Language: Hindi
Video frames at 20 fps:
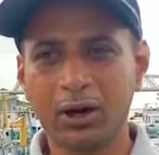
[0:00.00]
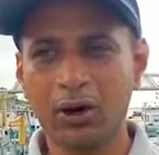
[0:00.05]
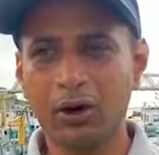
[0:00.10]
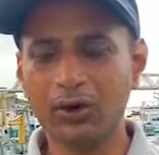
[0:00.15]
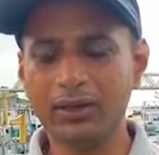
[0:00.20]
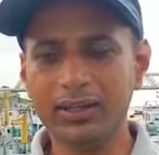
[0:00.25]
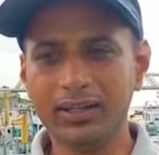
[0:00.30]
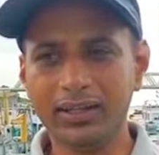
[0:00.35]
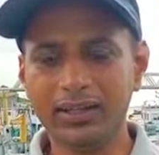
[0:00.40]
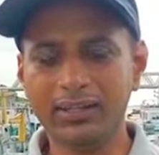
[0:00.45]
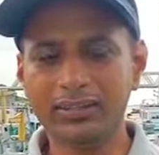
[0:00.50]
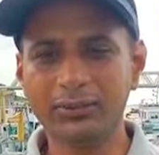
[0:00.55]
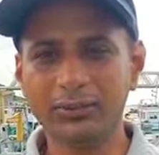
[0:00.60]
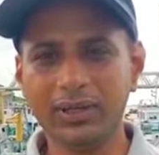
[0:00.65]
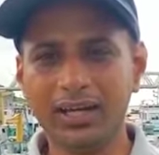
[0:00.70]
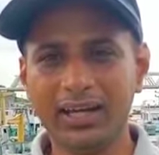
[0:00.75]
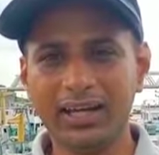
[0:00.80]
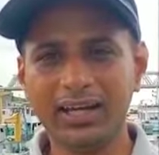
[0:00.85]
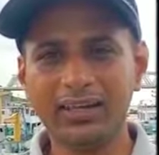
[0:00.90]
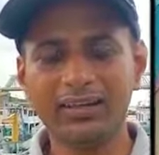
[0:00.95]
और यह जो
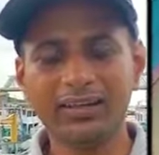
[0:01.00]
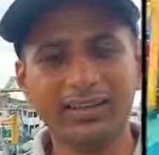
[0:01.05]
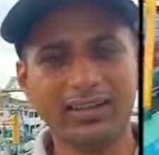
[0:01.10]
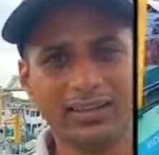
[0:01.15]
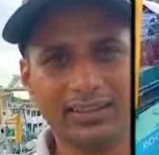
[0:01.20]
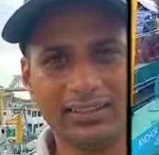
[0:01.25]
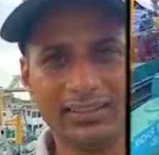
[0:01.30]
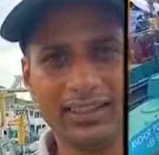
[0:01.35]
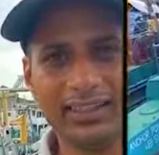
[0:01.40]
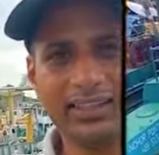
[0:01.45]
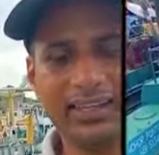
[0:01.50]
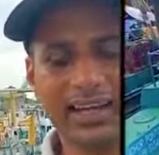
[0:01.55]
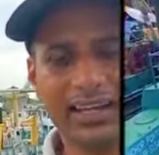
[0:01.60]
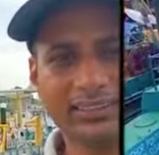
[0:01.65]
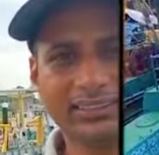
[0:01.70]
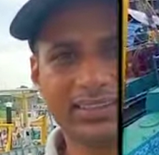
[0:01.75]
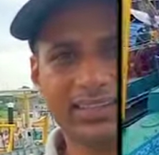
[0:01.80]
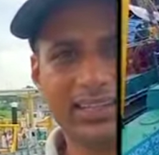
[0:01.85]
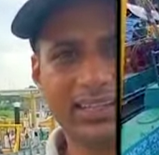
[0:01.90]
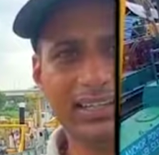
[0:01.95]
है दीघा
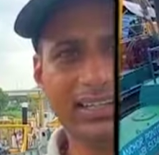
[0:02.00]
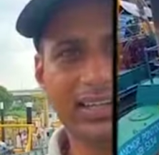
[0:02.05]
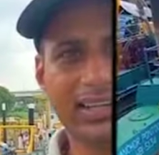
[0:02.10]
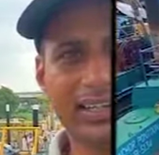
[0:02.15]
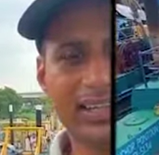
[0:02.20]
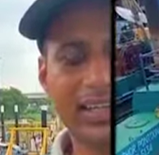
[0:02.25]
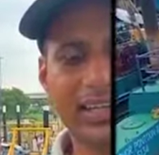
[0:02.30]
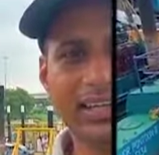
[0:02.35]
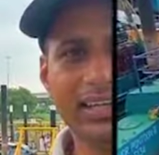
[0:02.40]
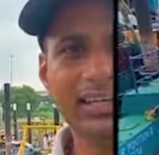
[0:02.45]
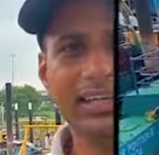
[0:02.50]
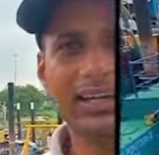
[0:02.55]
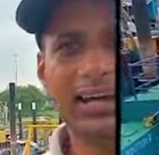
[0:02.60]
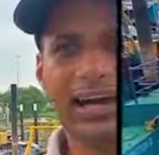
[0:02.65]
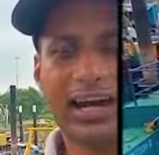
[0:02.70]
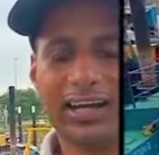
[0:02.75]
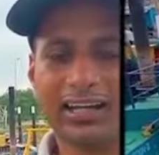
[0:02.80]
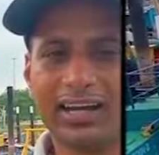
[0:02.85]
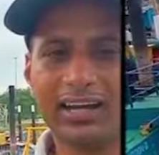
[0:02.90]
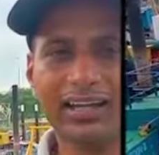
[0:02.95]
से लेकर के
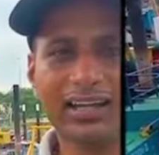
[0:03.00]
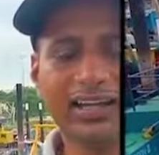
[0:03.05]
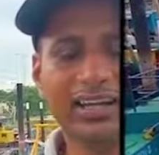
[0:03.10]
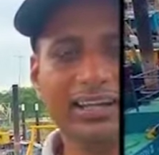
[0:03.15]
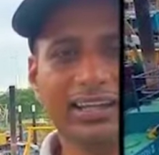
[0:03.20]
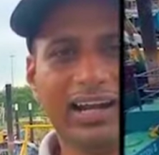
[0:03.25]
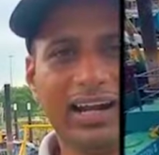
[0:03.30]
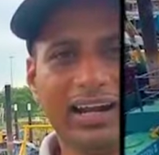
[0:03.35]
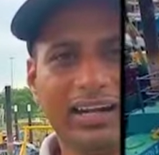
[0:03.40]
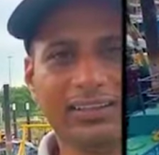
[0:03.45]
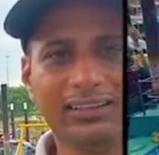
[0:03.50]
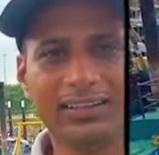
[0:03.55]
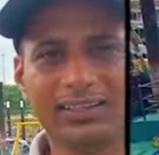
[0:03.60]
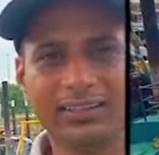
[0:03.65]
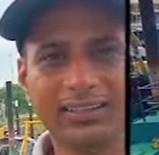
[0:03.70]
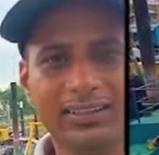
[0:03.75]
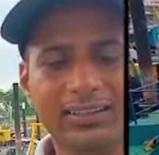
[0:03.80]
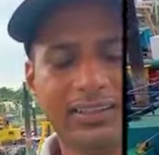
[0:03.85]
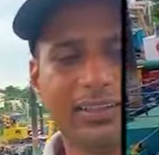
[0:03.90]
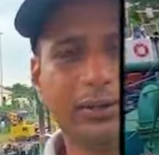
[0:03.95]
कंगन घाट
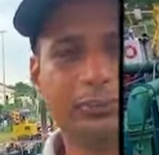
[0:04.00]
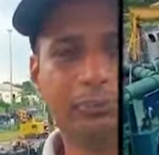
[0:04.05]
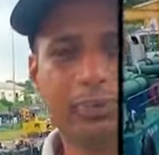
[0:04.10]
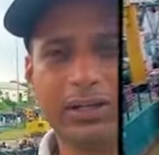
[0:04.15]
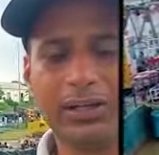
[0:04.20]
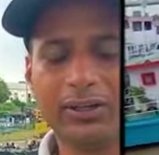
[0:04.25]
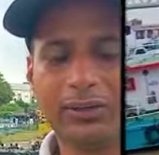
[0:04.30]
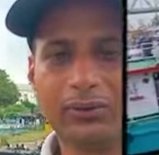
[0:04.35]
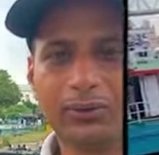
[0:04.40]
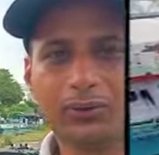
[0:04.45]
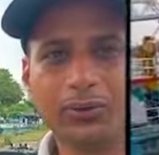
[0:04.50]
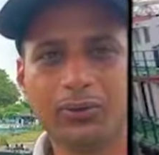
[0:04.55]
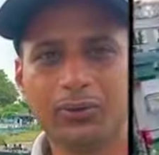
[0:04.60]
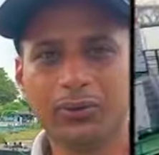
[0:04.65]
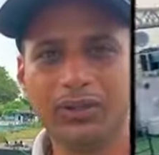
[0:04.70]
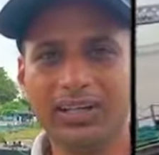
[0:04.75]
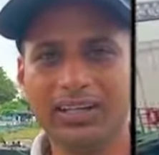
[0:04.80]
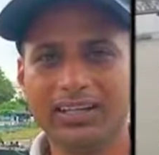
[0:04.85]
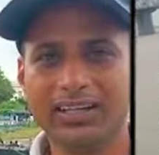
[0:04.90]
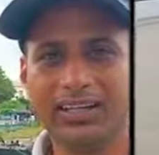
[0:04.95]
तक पर्यटकों को
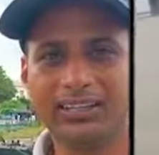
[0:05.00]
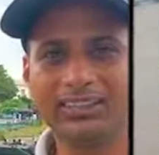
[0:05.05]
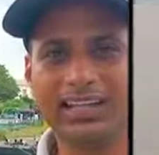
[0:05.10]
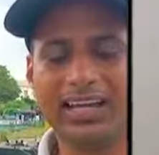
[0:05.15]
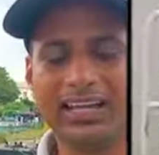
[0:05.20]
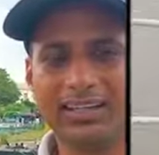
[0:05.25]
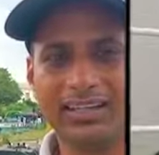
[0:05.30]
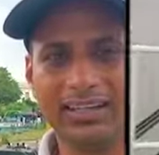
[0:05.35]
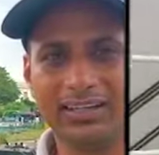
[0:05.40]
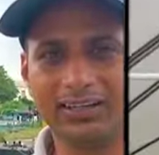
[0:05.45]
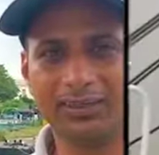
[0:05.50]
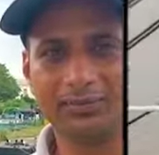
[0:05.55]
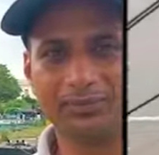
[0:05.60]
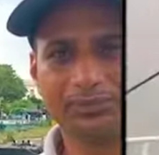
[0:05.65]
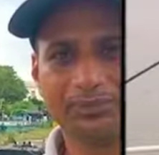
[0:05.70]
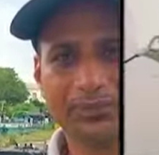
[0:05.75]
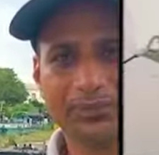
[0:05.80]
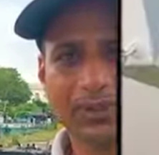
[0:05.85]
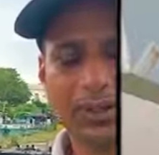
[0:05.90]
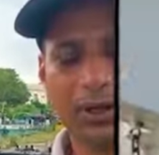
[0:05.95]
लेकर जाएगी
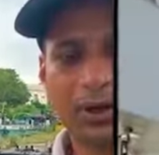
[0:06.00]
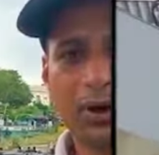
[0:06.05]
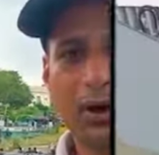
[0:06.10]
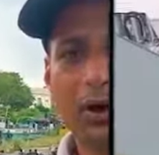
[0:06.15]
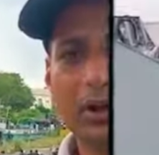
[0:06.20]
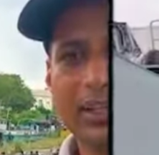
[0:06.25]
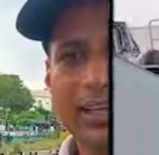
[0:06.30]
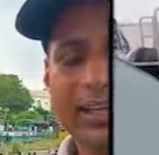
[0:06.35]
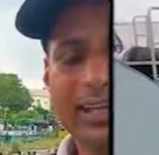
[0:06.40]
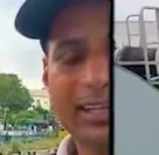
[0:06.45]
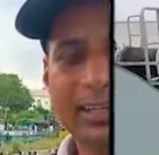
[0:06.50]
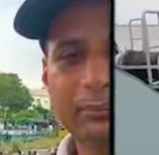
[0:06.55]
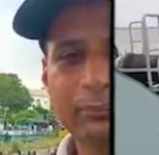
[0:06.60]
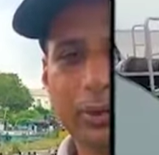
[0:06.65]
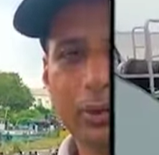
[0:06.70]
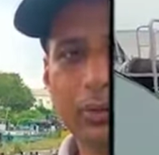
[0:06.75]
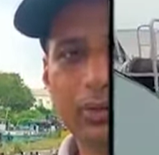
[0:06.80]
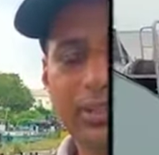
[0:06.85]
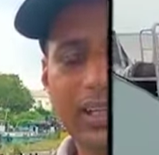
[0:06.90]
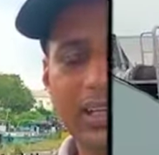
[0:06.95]
और ये एक बहुत